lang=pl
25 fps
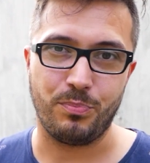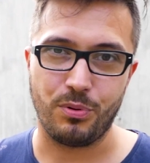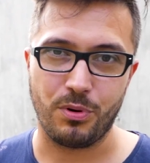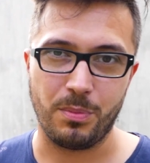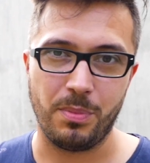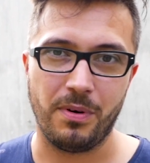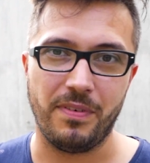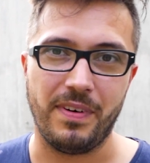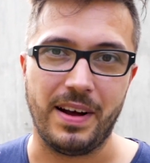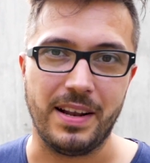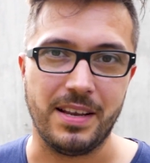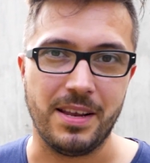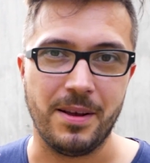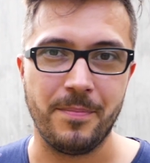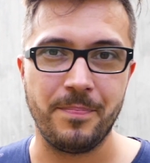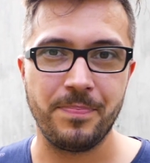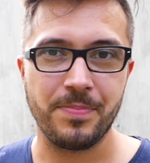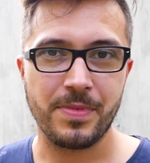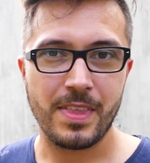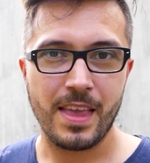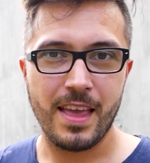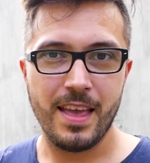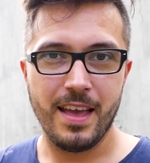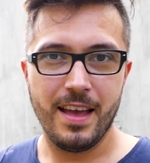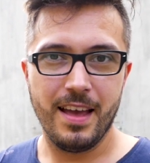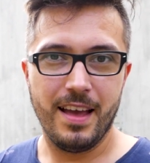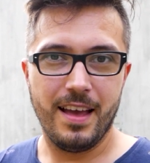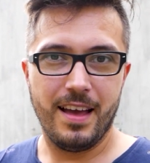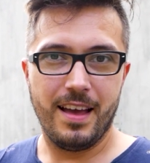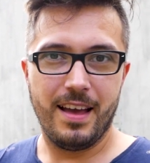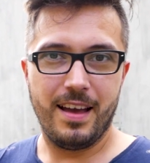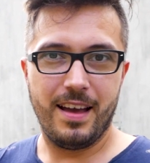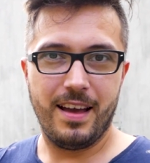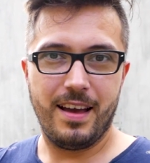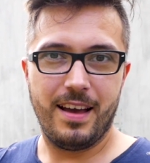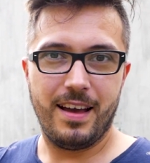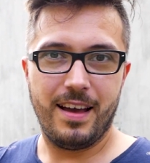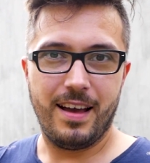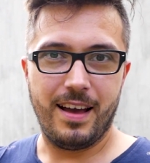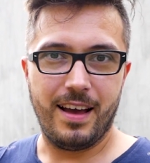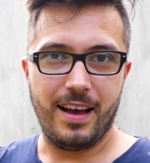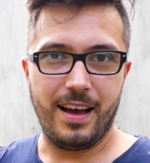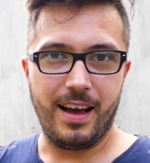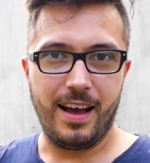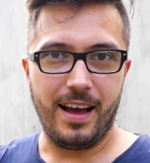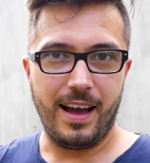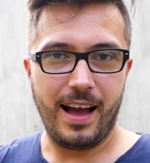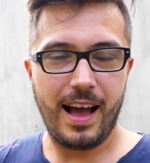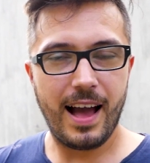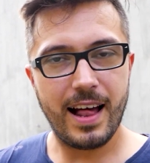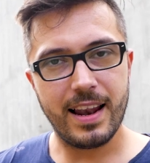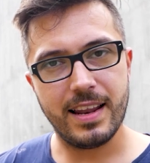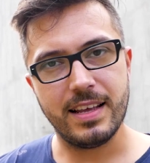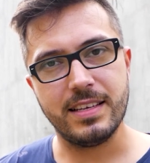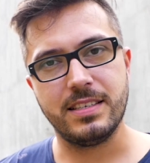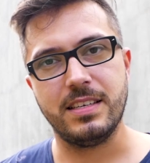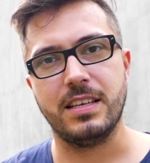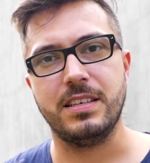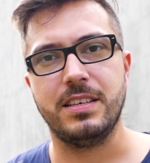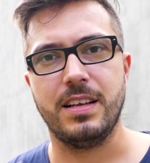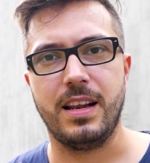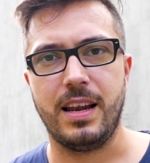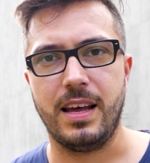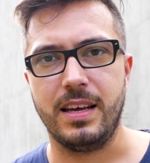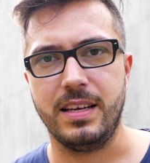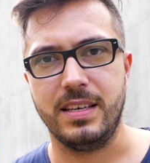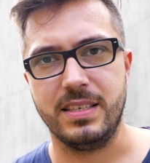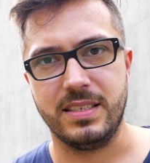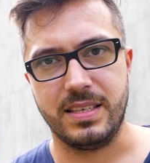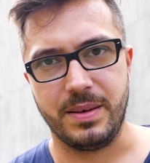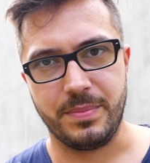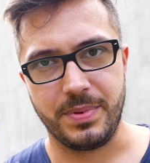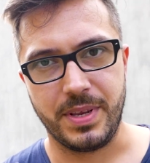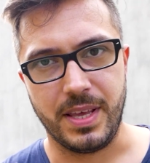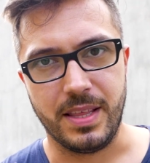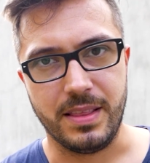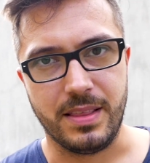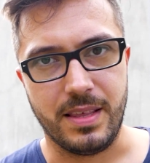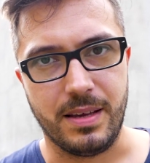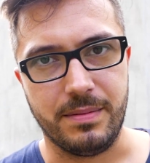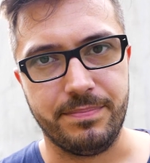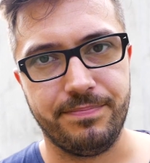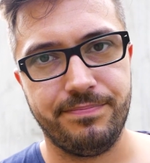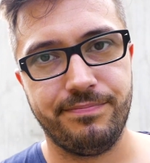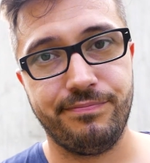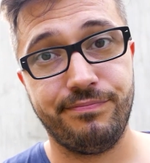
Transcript: próbowaniem, ale jest niedziela i jest zamknięte.